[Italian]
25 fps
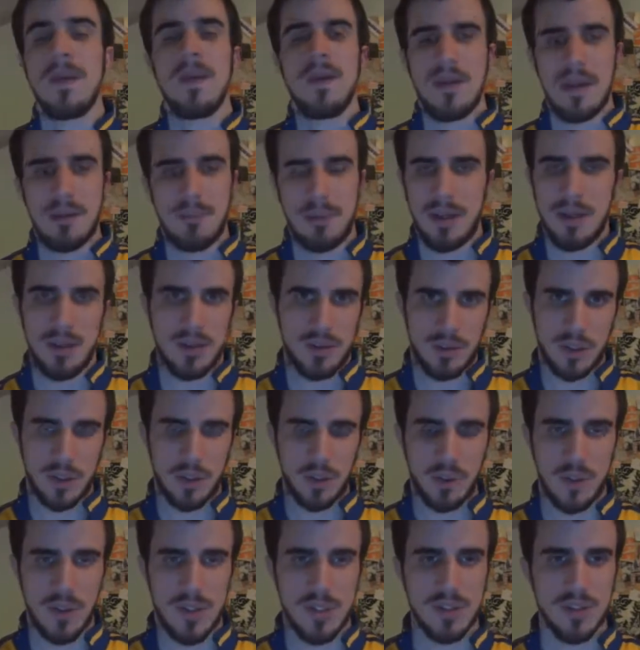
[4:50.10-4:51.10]
Vabbè,
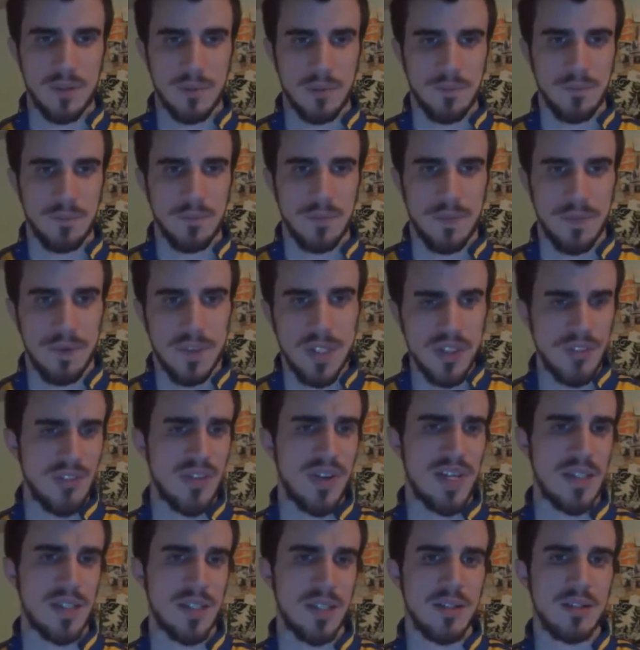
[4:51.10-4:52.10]
contando questo.
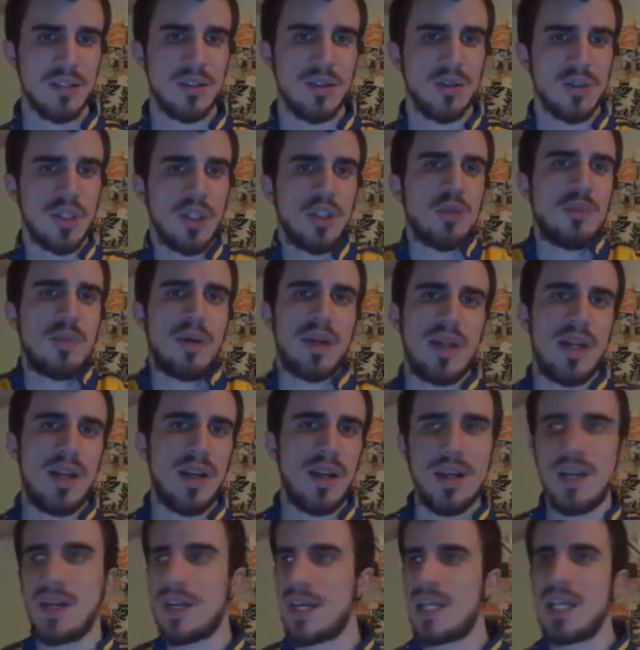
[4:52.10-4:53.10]
Difesa, io ho contento perché
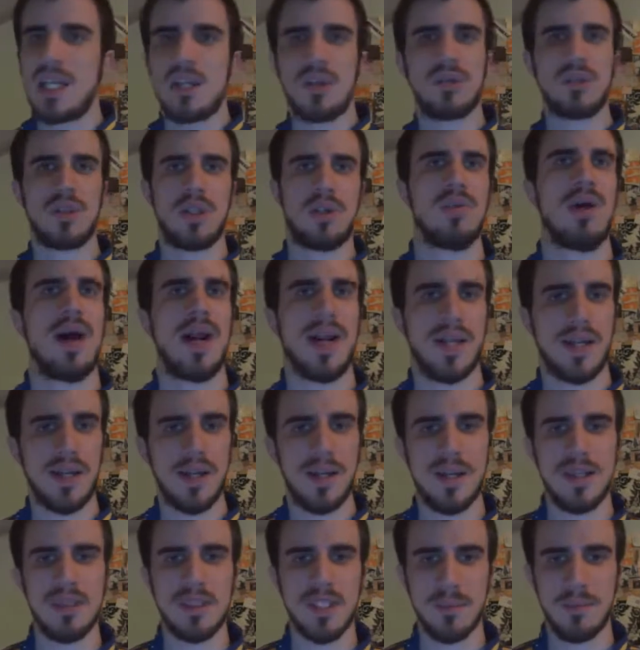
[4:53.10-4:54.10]
Lini che deve continuare, che
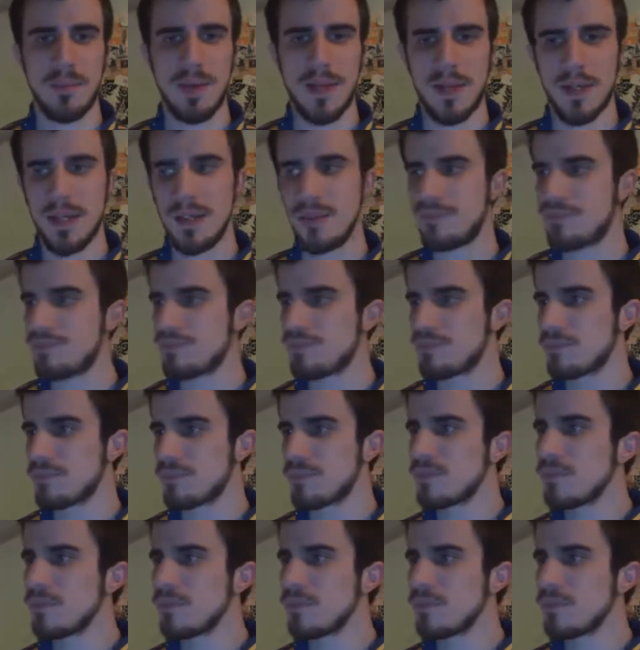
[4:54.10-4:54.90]
Lini sta bene,